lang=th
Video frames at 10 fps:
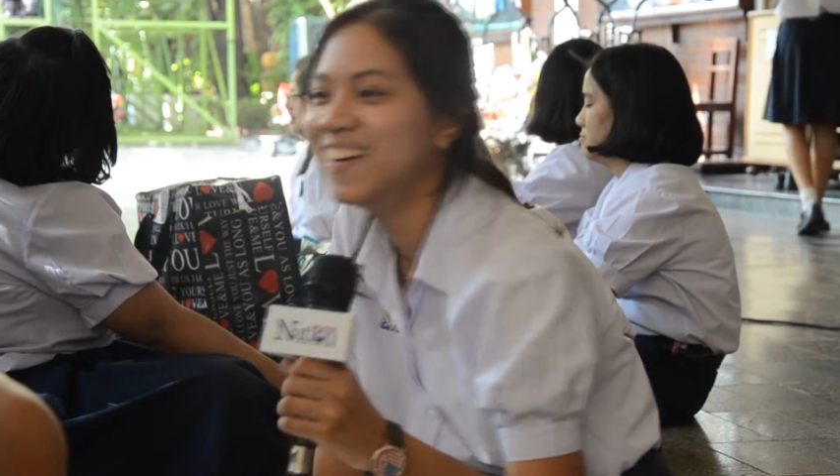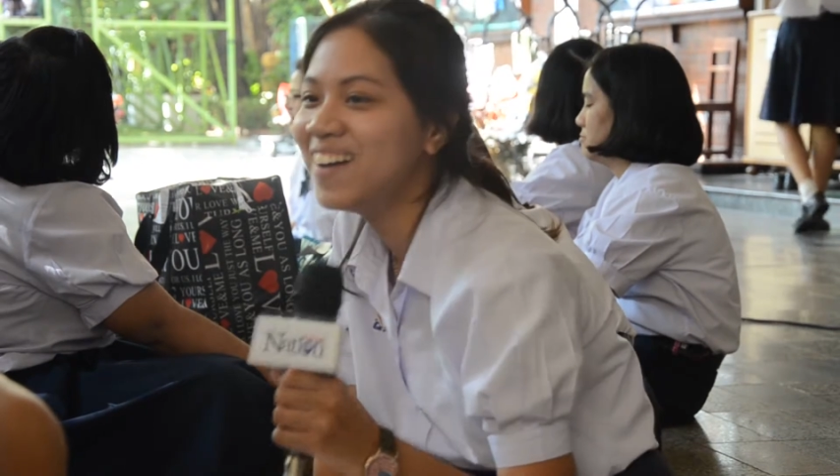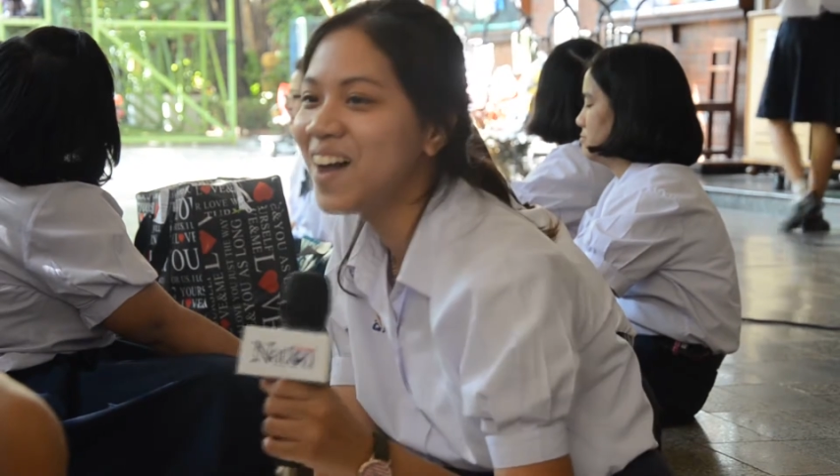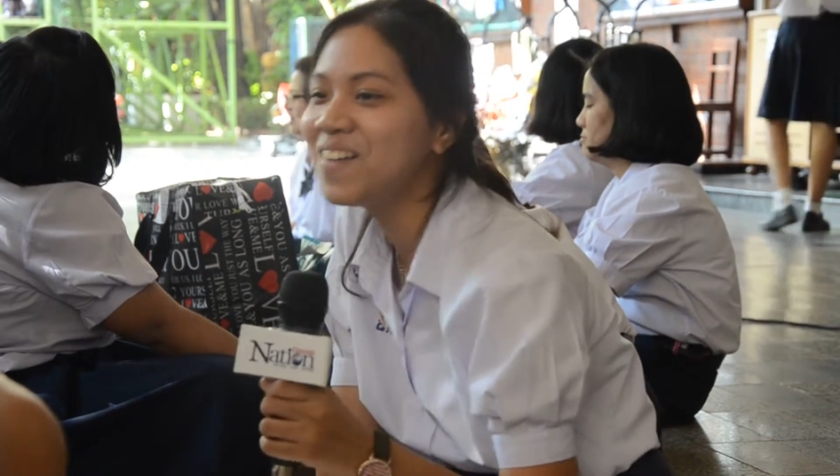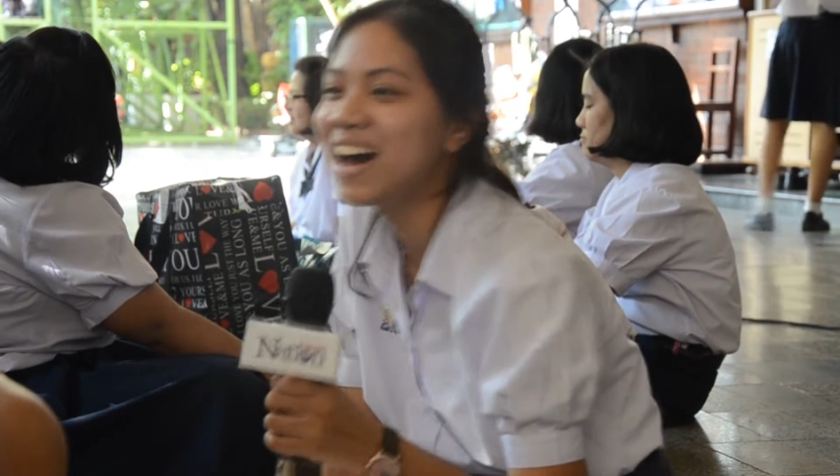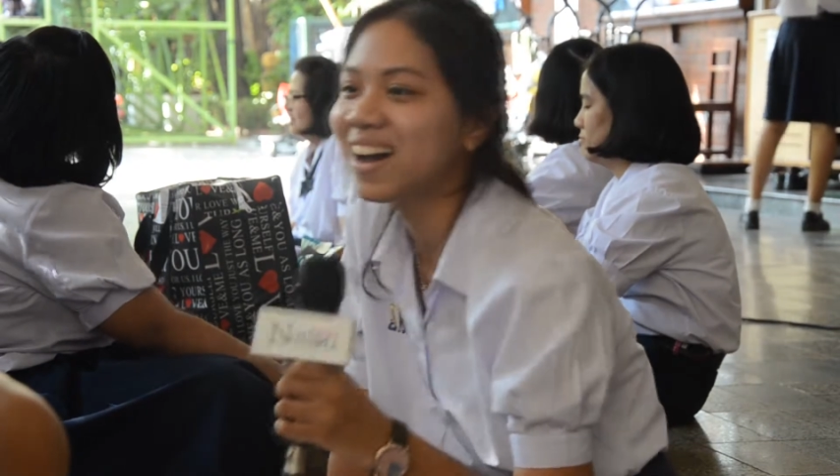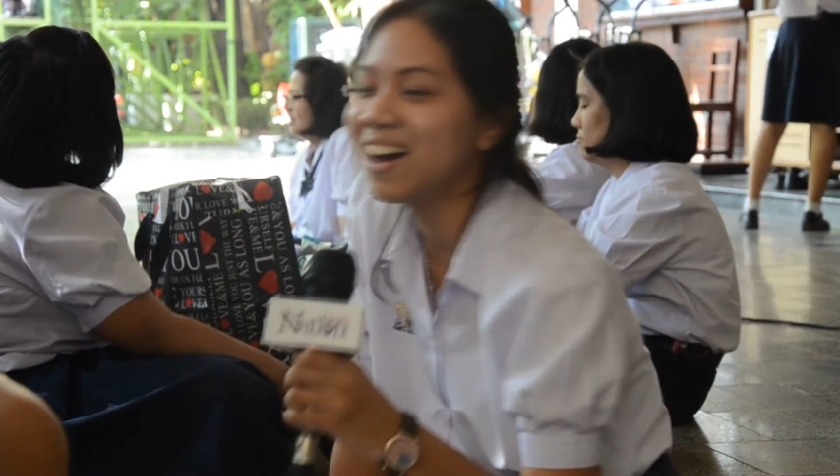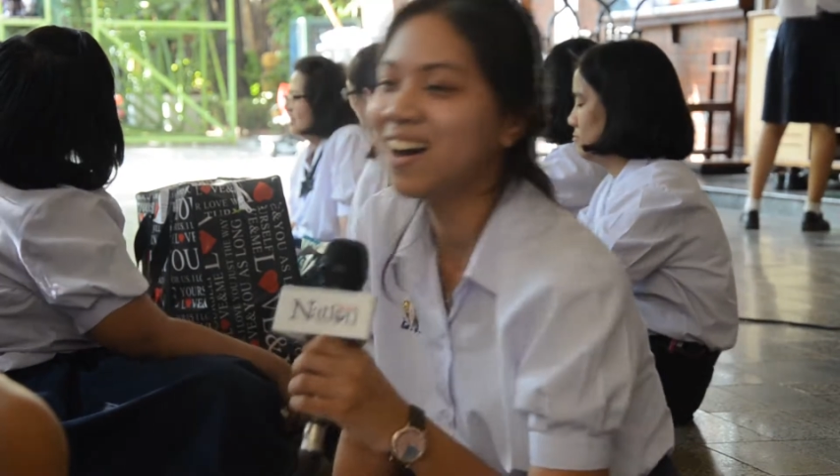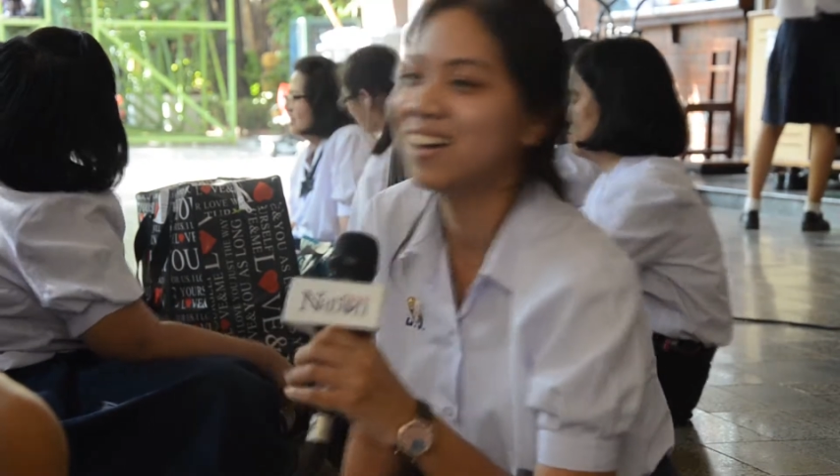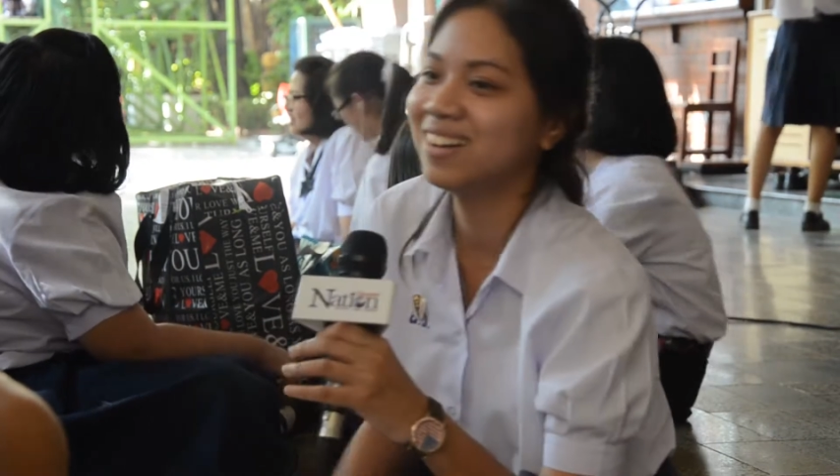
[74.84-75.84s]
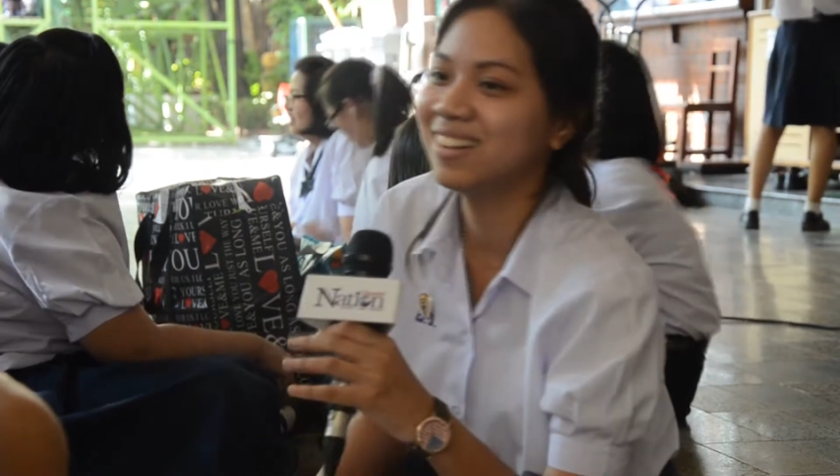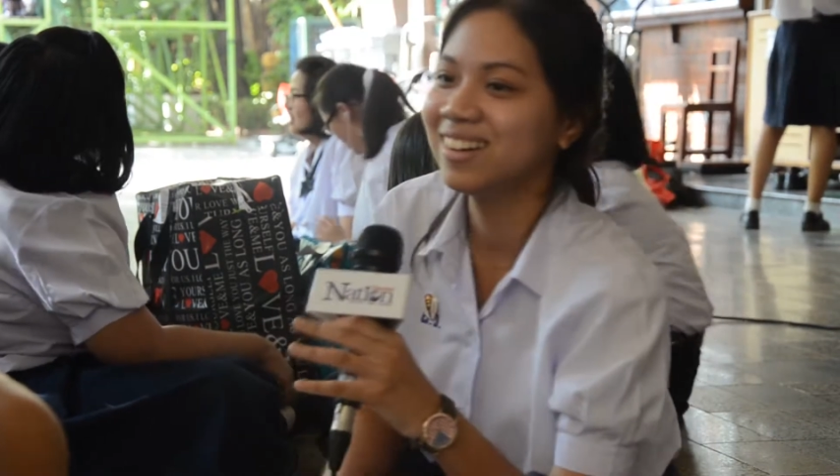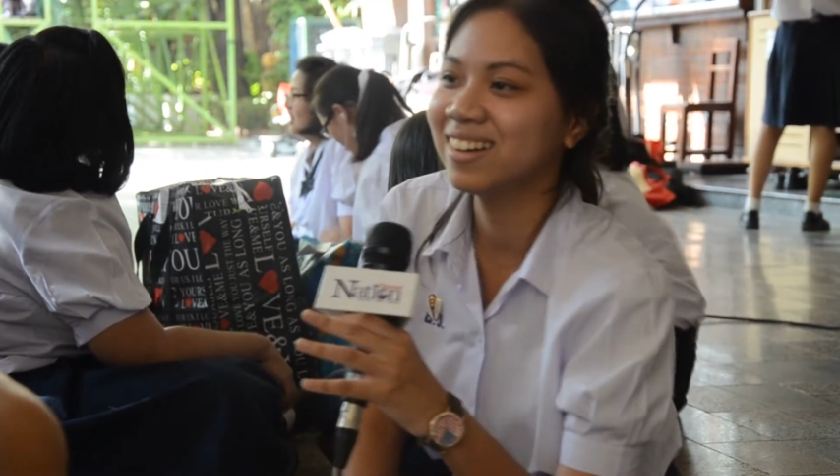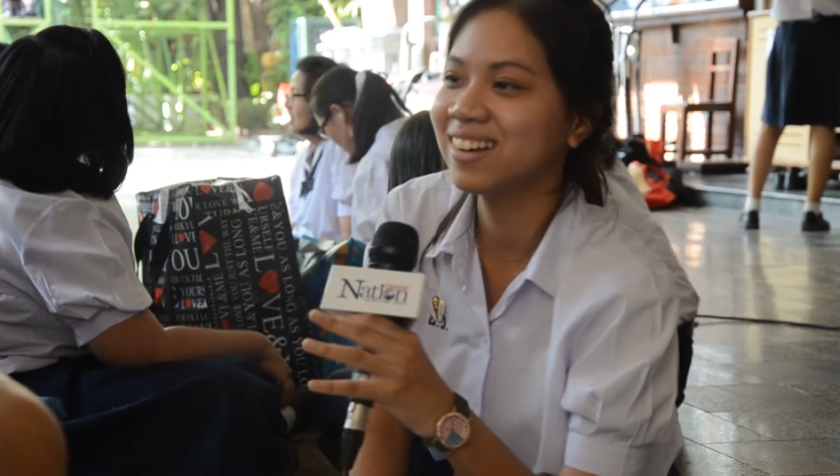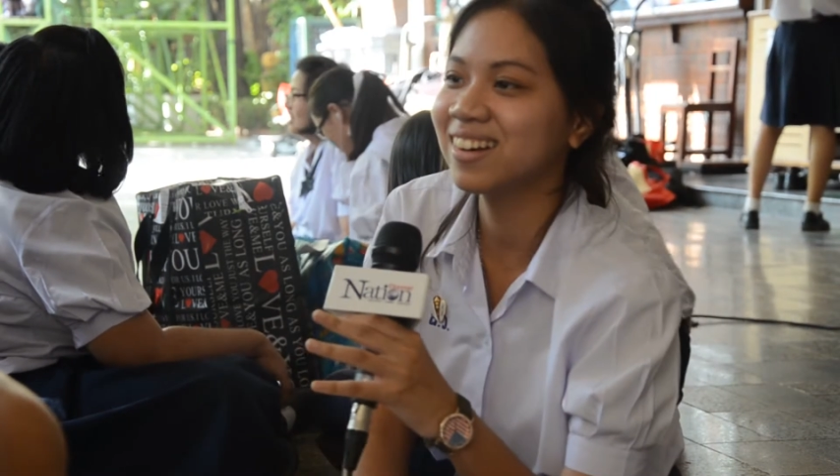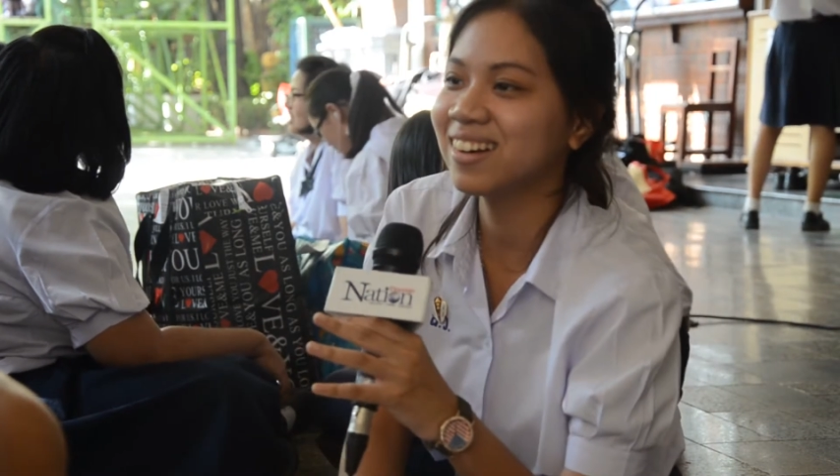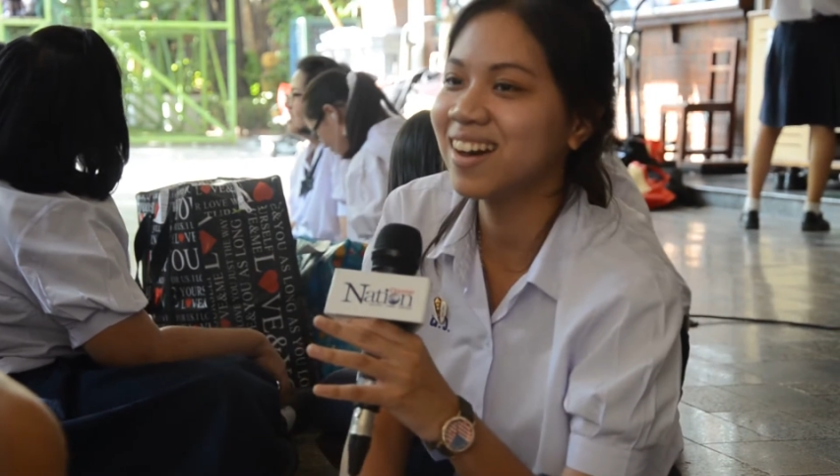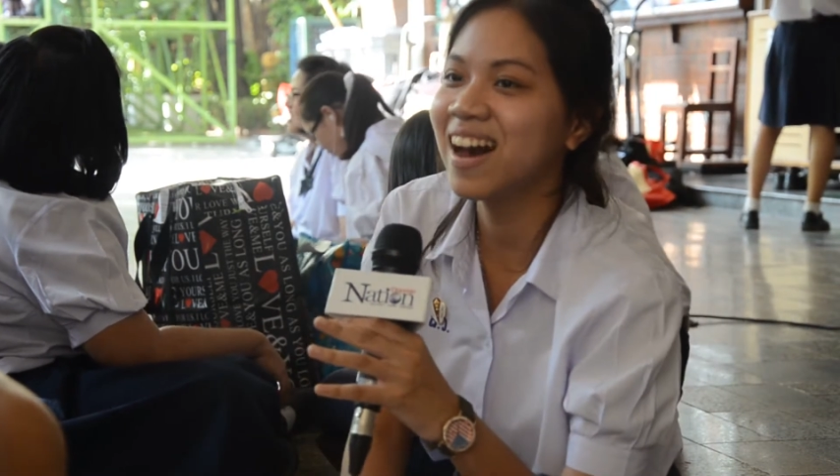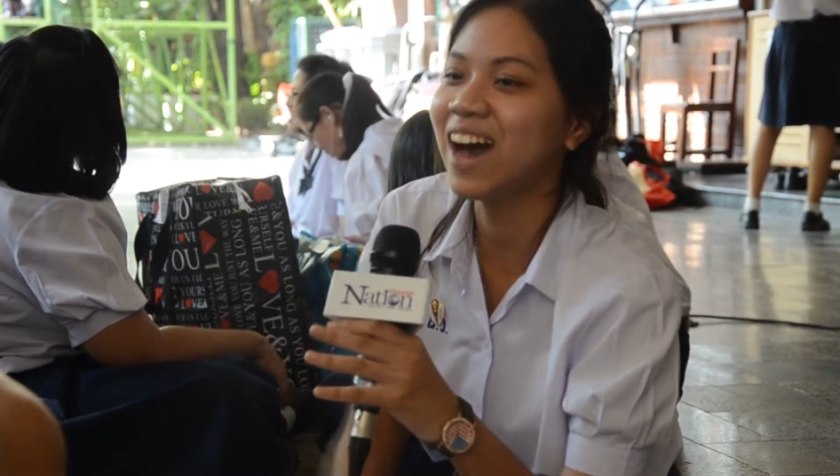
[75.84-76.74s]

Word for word: เพราะว่าก็ก็